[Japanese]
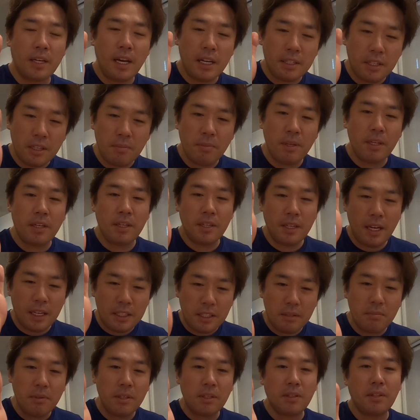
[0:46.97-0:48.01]
休み
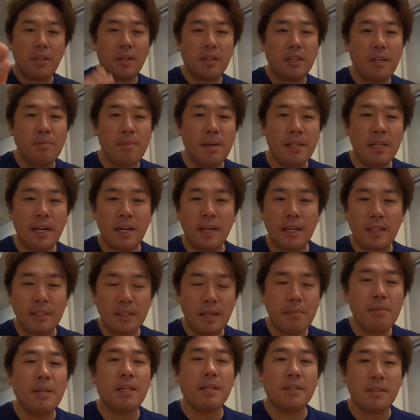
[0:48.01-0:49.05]
休みって決めな
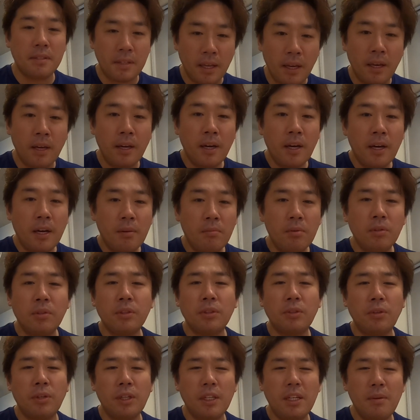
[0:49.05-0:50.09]
ダメですね。僕
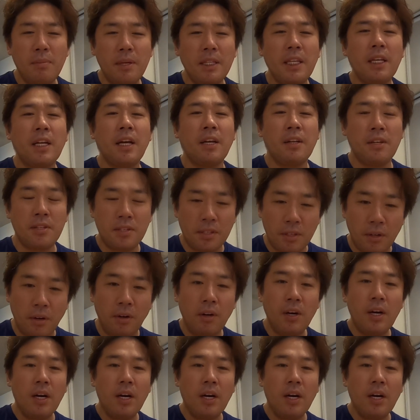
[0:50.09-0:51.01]
それ決めてないんですよ。